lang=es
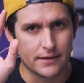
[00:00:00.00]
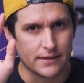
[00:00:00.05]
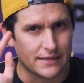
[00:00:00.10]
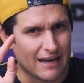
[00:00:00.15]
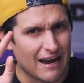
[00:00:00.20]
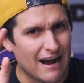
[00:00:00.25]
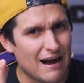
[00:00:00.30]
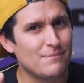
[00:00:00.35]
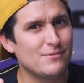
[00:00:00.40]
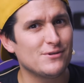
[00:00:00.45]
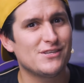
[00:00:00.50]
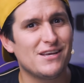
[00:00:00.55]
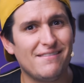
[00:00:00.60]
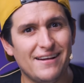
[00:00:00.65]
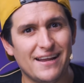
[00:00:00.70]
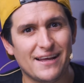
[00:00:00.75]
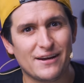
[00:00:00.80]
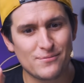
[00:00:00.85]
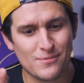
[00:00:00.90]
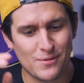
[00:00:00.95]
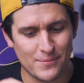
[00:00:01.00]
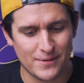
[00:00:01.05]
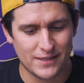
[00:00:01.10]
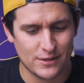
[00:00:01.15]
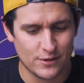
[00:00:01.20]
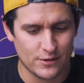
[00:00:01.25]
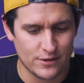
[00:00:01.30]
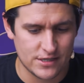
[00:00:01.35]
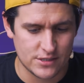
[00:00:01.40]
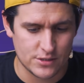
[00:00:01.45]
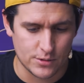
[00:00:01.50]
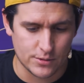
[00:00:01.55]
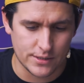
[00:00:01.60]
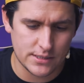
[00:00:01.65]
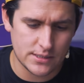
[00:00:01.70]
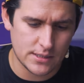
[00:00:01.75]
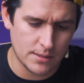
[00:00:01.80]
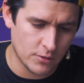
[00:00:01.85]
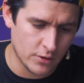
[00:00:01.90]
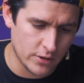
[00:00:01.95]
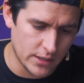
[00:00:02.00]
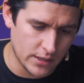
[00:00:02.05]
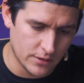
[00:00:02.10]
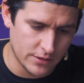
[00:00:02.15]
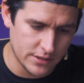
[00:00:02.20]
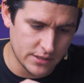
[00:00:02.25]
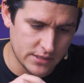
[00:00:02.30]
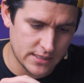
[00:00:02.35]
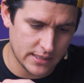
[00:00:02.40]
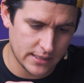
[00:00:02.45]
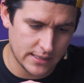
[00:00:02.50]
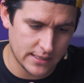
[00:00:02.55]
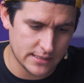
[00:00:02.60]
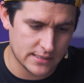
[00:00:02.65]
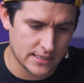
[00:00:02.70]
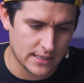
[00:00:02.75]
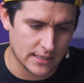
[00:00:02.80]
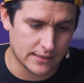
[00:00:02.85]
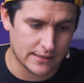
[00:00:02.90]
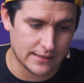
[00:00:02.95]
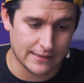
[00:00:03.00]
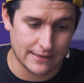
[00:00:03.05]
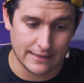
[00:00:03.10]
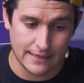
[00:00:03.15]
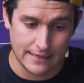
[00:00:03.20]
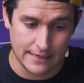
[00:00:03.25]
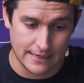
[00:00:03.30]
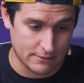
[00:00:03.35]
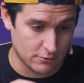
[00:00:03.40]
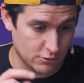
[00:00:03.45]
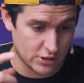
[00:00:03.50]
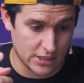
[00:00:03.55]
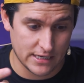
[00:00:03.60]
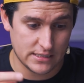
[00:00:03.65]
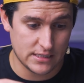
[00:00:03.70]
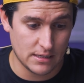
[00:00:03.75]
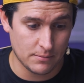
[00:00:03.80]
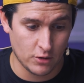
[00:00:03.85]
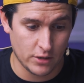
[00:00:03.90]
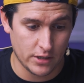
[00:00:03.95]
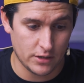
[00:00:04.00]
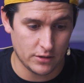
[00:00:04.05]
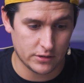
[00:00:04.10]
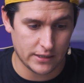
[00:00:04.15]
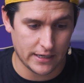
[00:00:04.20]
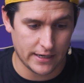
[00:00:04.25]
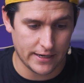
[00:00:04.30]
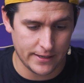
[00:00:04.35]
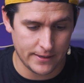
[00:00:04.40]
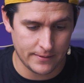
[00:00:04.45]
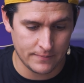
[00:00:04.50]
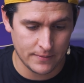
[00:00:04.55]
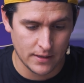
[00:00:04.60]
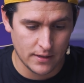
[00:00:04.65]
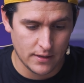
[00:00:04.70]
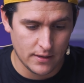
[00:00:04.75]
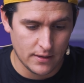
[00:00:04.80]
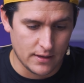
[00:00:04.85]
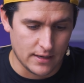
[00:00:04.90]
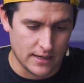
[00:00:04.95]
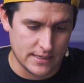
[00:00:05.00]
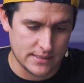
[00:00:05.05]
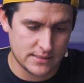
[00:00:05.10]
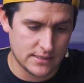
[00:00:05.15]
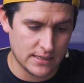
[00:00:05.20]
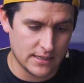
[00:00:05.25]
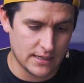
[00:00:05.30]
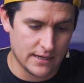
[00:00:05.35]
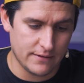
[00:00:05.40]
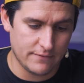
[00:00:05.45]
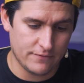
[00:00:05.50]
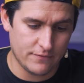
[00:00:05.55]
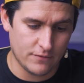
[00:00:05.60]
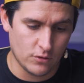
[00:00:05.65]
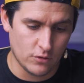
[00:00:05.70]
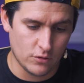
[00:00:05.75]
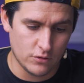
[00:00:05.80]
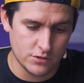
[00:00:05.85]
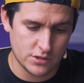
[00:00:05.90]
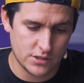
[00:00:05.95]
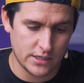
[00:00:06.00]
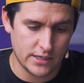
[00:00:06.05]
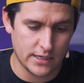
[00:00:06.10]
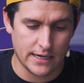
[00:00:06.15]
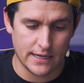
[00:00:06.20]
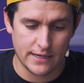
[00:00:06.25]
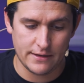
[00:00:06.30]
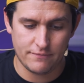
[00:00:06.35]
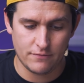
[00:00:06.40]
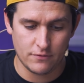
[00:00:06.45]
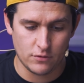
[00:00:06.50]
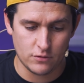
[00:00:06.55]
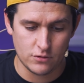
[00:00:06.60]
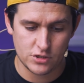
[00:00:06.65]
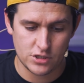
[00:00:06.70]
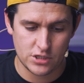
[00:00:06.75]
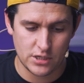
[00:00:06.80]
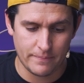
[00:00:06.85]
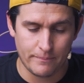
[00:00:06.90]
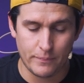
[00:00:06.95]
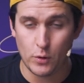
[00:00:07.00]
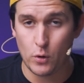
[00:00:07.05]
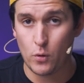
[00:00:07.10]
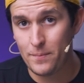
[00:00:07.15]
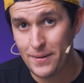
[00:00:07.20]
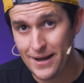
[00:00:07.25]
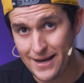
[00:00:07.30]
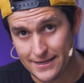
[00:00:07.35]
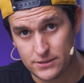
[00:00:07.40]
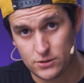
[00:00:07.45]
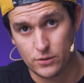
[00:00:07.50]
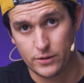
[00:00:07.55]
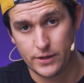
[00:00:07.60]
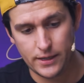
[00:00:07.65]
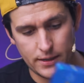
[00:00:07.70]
Ya vamos a hablar un momento de eso. Este modelo dice que hasta, o sea, este modelo trae hasta el iPhone 11 y el iPhone 11 Pro Max, ¿ok?